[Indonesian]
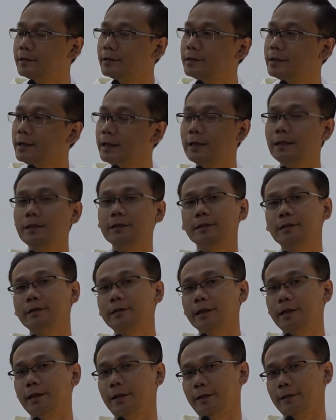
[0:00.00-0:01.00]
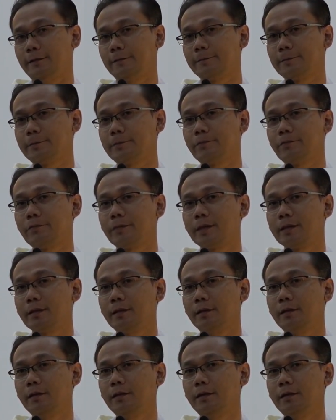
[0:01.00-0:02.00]
secara detail.
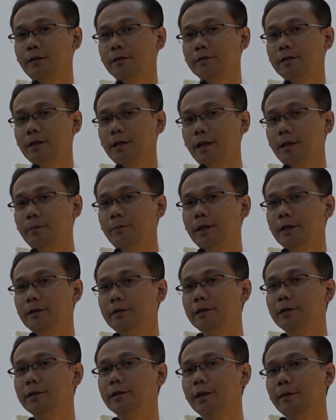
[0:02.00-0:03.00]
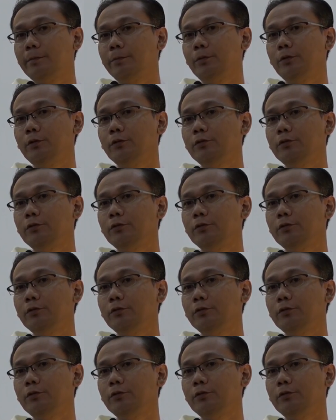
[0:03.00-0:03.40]
Selama 30 3